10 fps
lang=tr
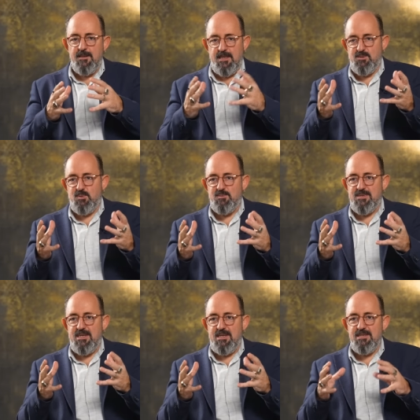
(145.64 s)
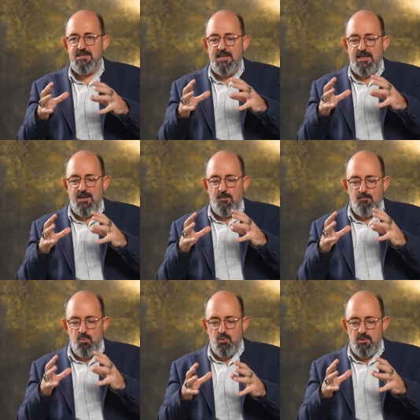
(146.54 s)
hiçbirimiz değiliz,
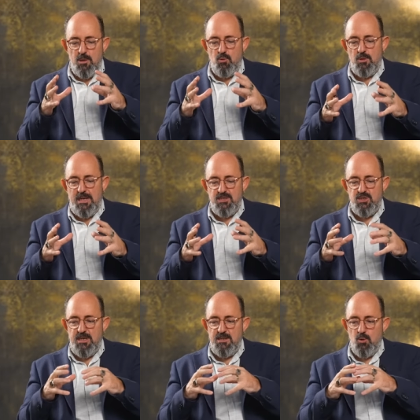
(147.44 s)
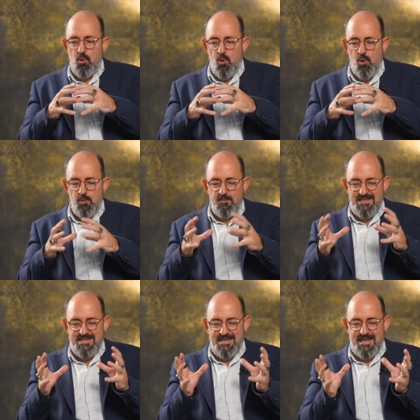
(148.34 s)
burada olan şeyin
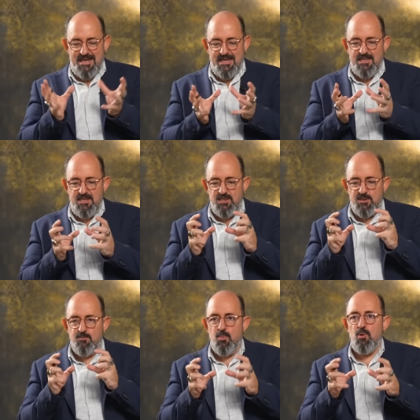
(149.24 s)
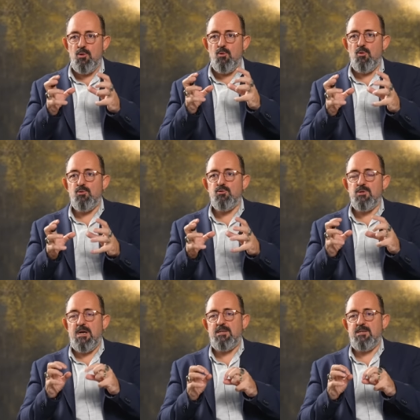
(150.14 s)
olması gerektiği için böyle
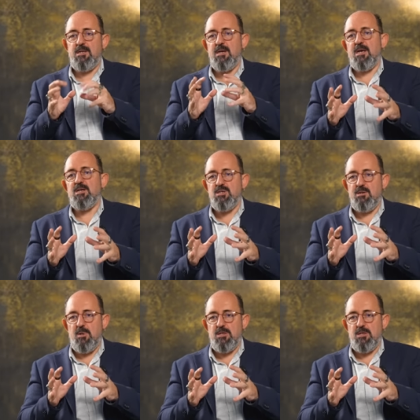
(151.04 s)
olduğunu anlayarak her şey